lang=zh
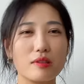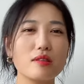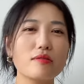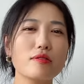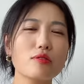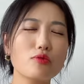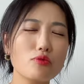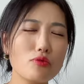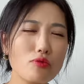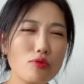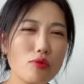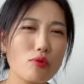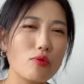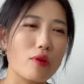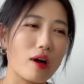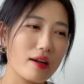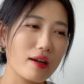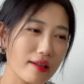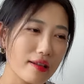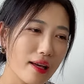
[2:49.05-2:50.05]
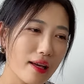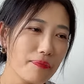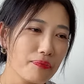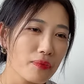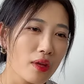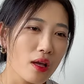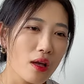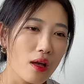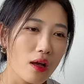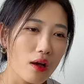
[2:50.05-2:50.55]
因为对于我而言，
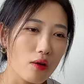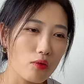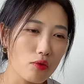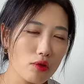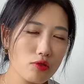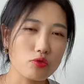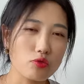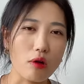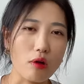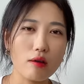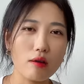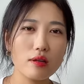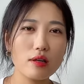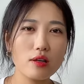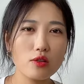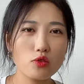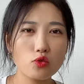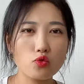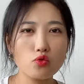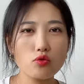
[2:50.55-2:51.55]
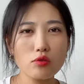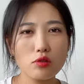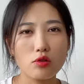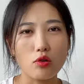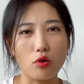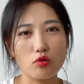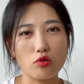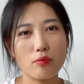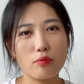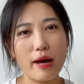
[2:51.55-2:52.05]
我主要的一个需
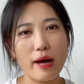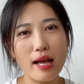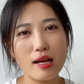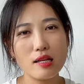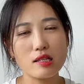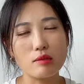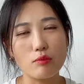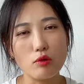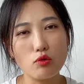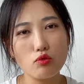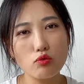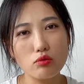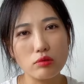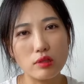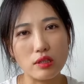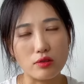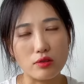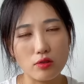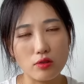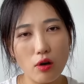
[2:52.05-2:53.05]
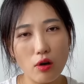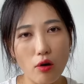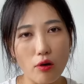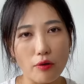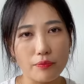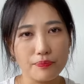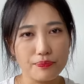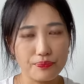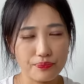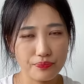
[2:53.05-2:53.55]
求就是拍了什么物体之
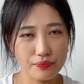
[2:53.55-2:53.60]
后，